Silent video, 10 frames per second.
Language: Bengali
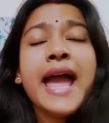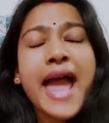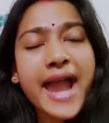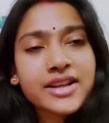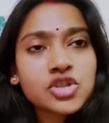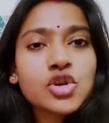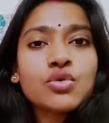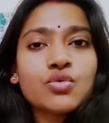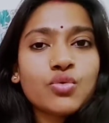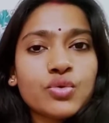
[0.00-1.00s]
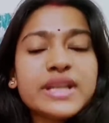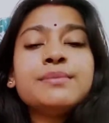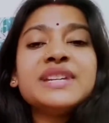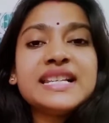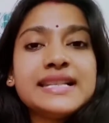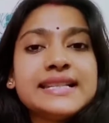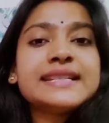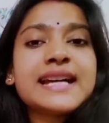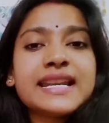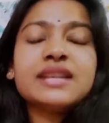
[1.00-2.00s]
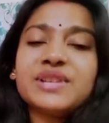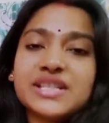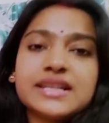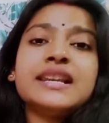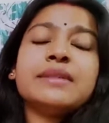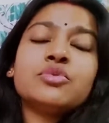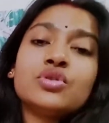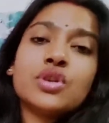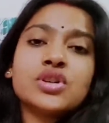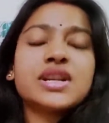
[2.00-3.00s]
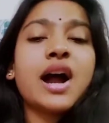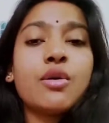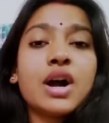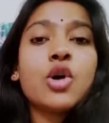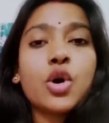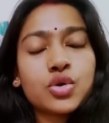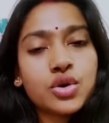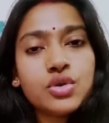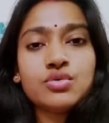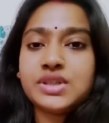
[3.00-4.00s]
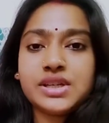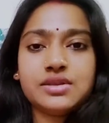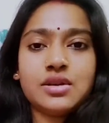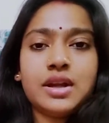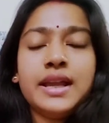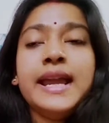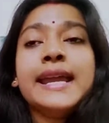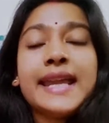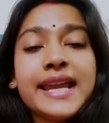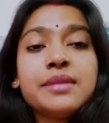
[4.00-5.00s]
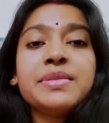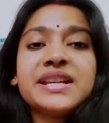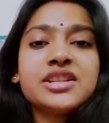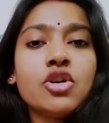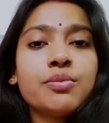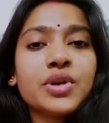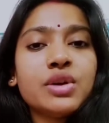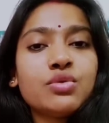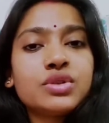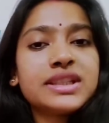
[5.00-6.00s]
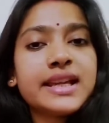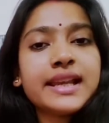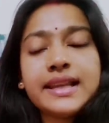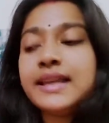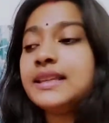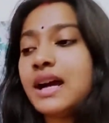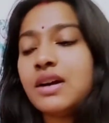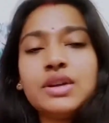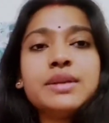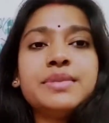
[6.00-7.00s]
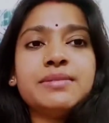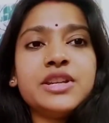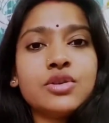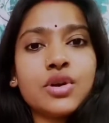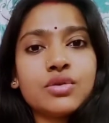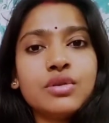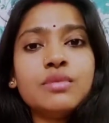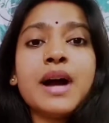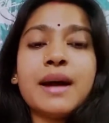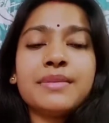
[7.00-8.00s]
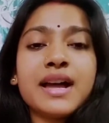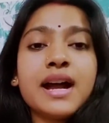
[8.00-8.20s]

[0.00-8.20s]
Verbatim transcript: একশো কুড়ি মিলিলিটারের বেশি লেবুর রস খাওয়া কখনো উচিত নয় এর বেশি ওপরে উঠতে গেলেই তাহলে বিভিন্ন রকম আমরা